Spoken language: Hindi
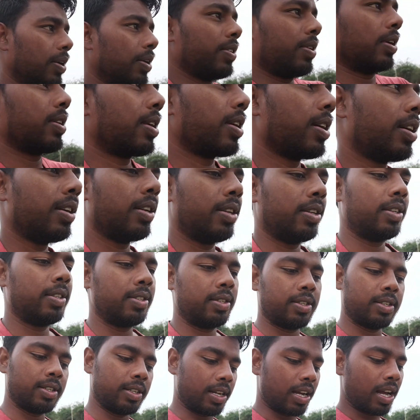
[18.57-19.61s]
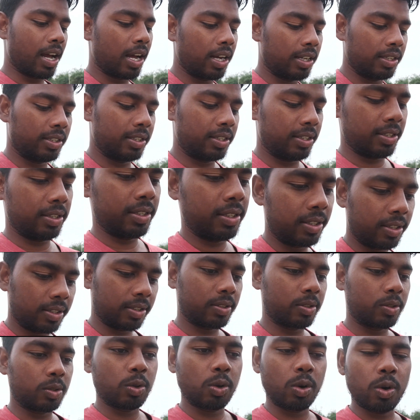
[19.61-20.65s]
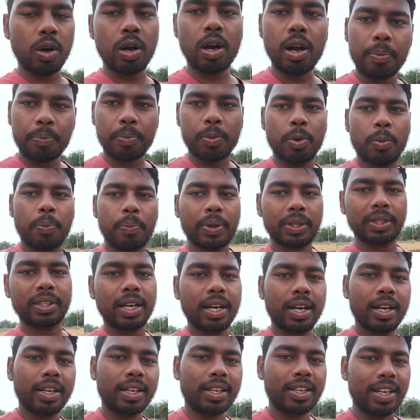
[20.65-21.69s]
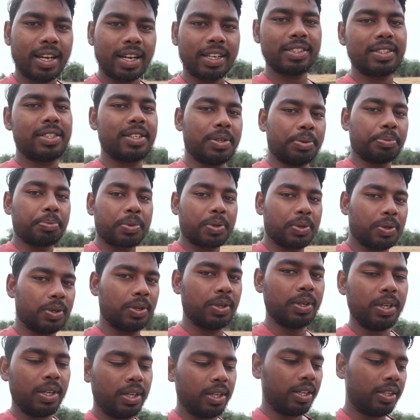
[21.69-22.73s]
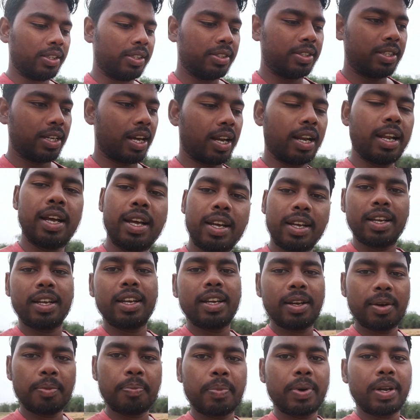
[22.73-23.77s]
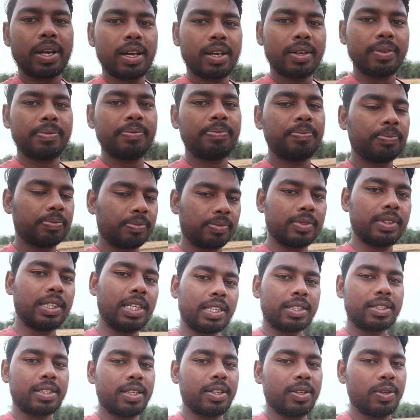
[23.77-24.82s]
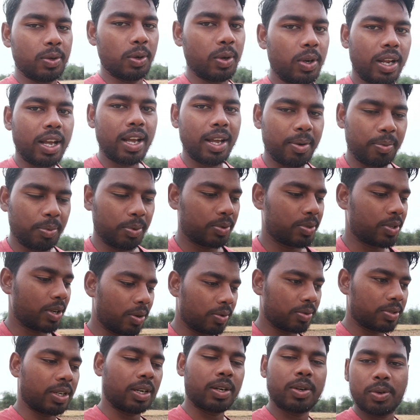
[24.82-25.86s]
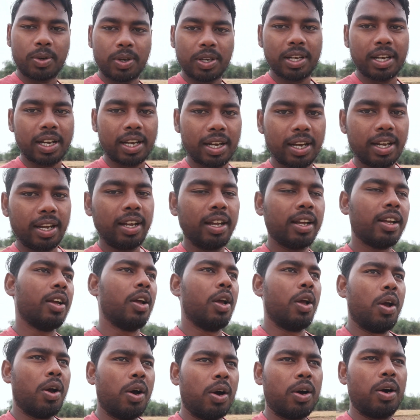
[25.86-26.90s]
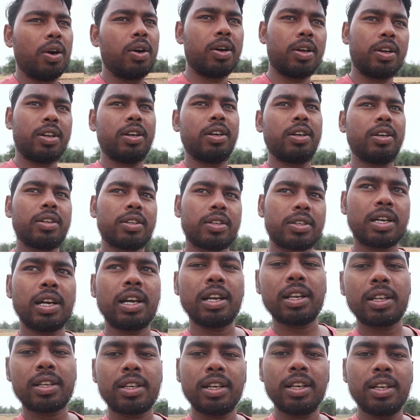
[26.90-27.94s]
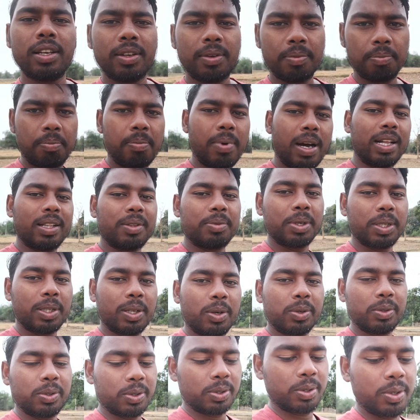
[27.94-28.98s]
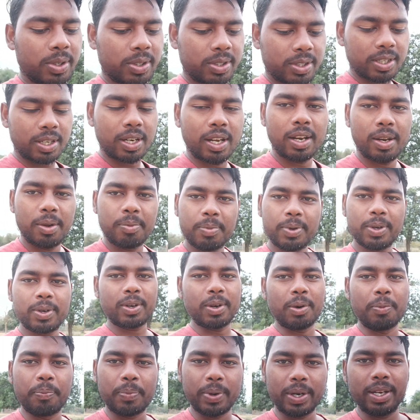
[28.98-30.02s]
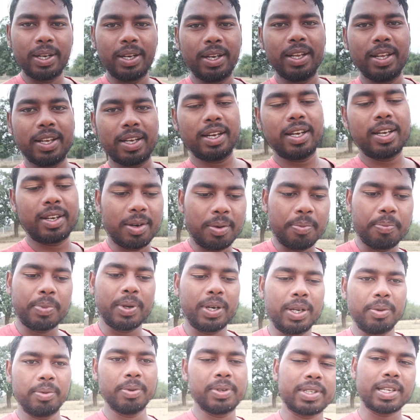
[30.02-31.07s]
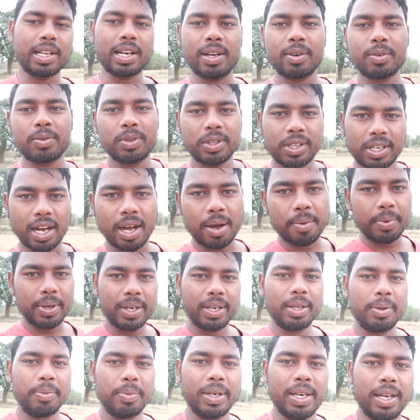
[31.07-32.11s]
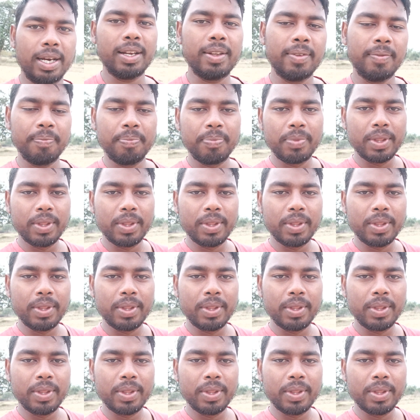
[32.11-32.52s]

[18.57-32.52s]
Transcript: और आज तो आपको पता है कि आज हमको जाना है अपना जैसे ढोना है भूसा वूसा ढोने का है और कल की बात बताओ तो दोस्त कल हम लोग कंपनी नहीं गए कंपनी में सला कोई काम ही नहीं मिला